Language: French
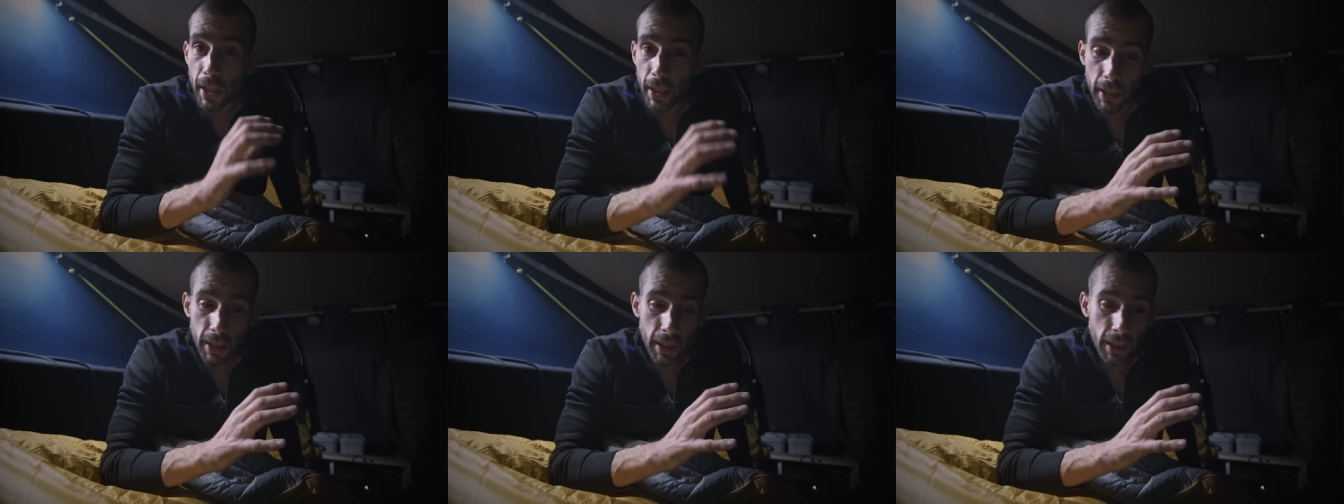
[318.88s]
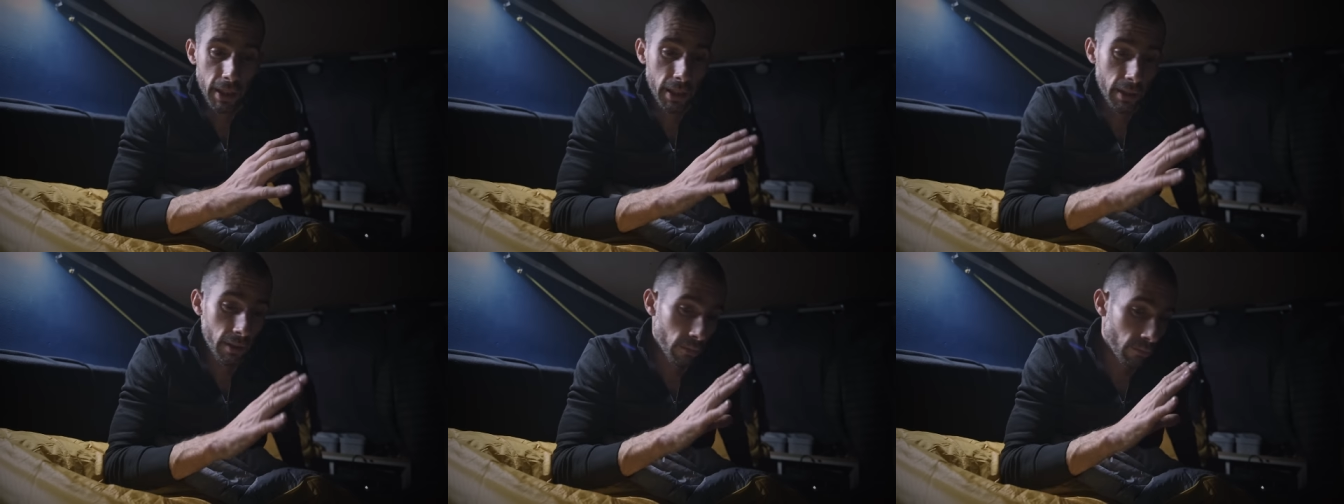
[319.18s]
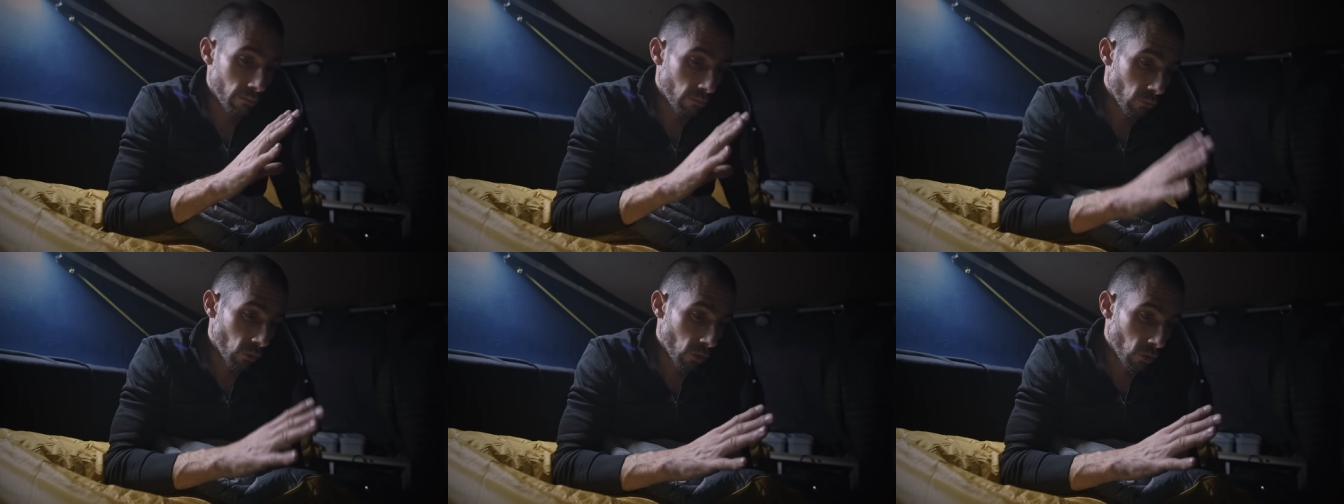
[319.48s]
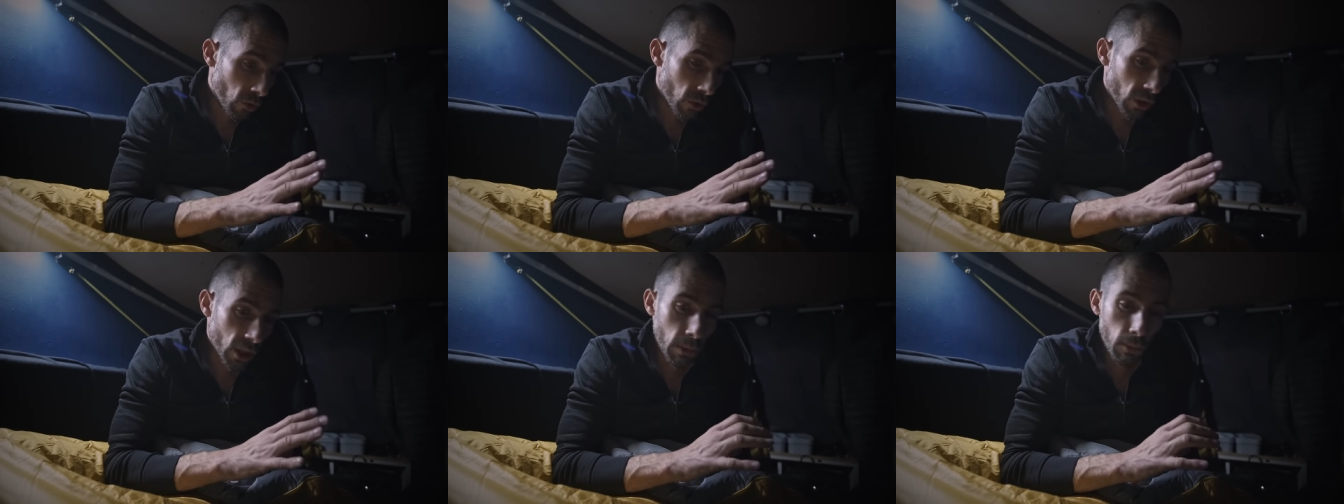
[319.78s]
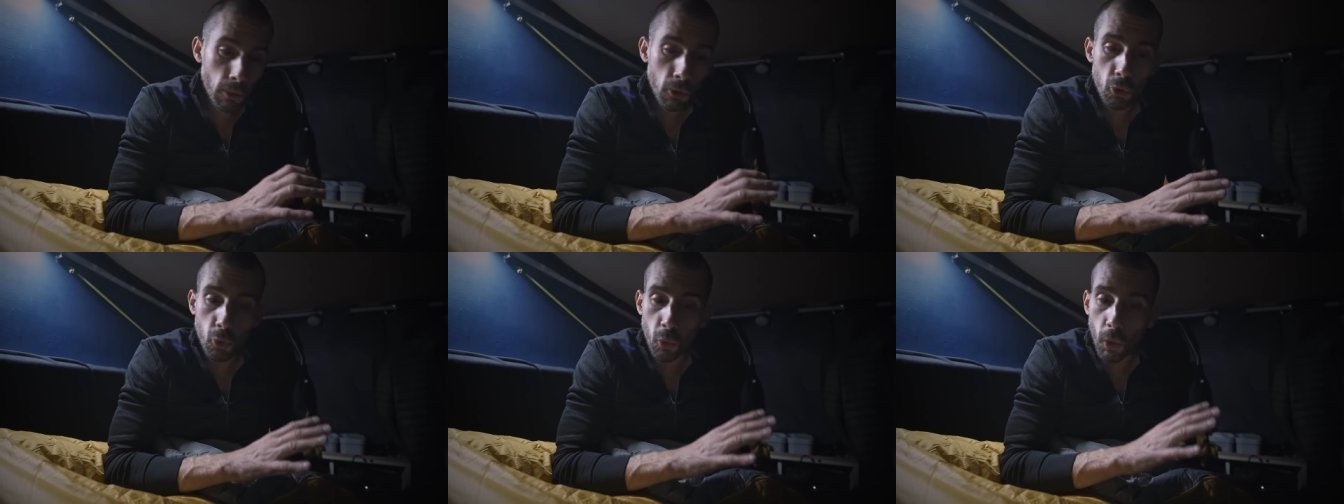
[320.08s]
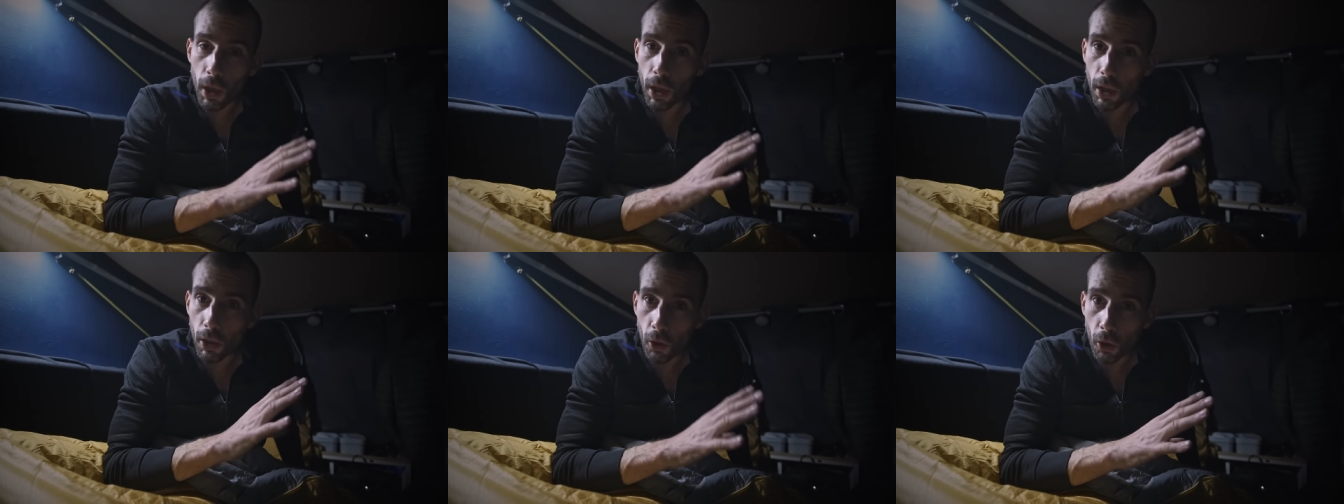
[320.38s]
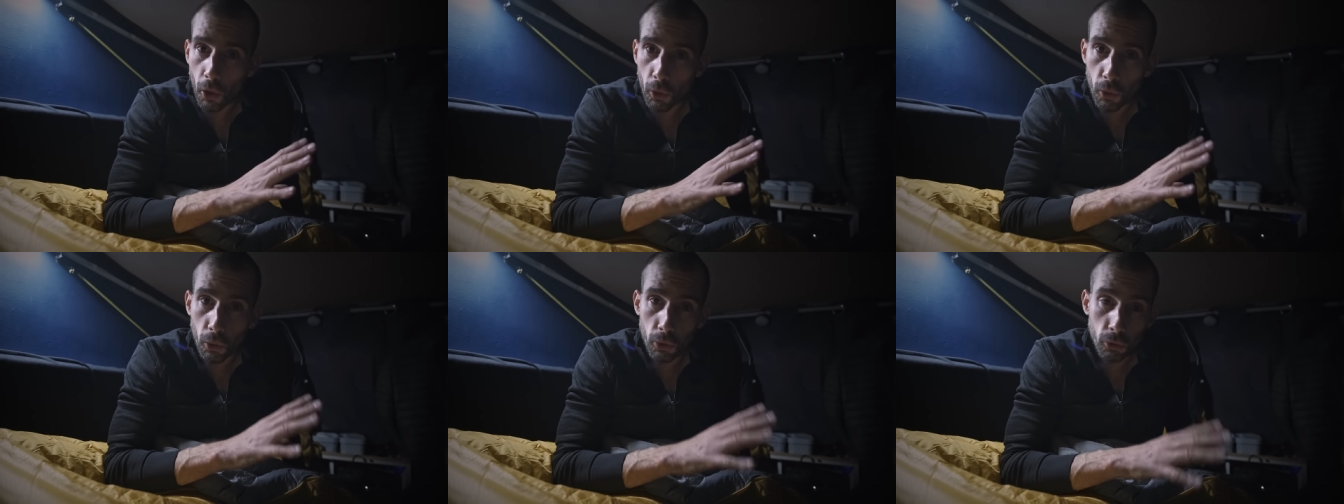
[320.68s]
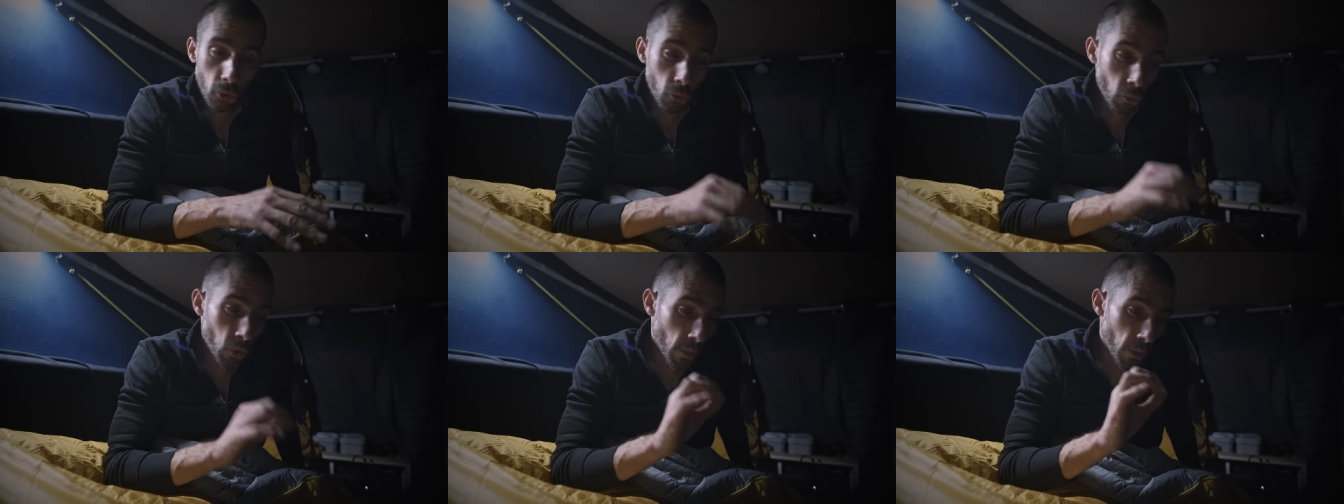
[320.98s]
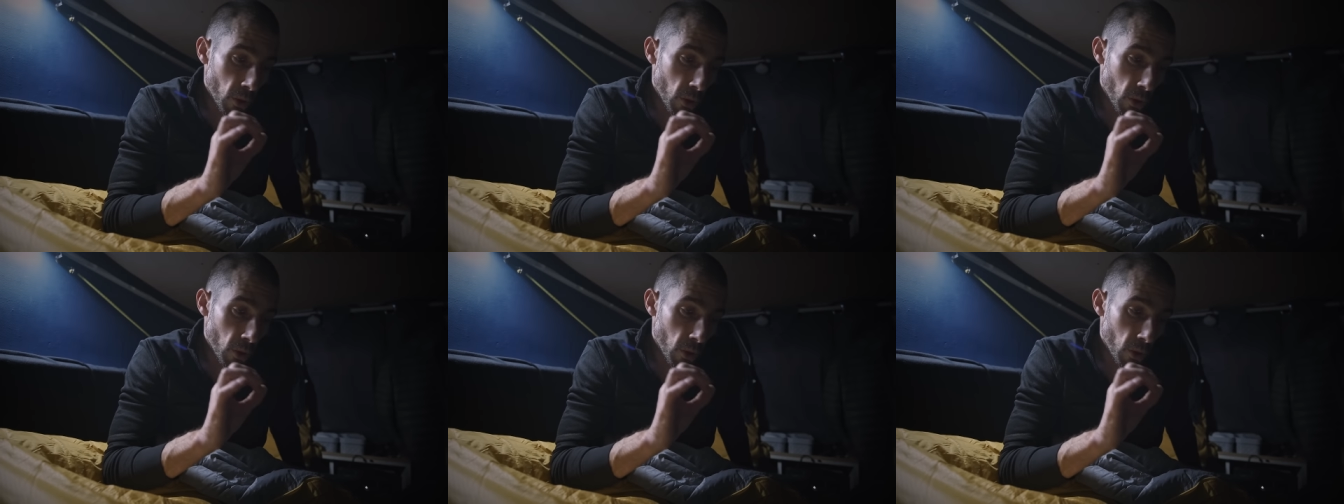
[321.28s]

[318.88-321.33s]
Et si besoin, en cours de nuit,